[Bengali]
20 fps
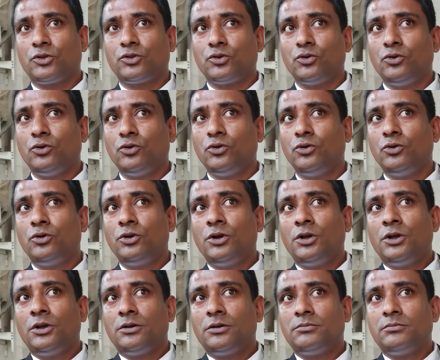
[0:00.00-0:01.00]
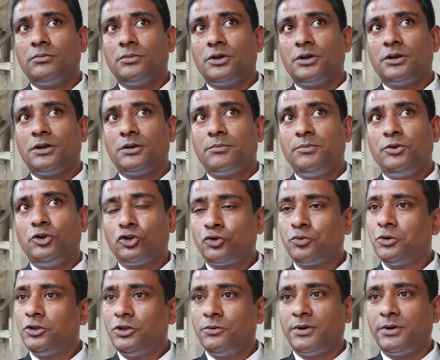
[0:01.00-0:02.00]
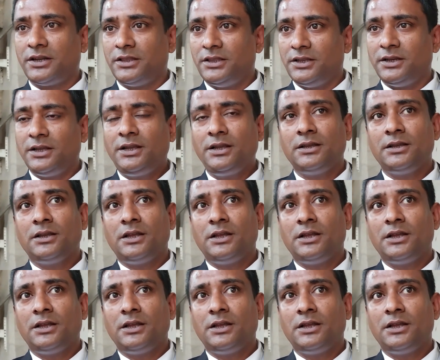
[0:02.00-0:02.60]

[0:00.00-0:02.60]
গত বৃহস্পতিবার দিনে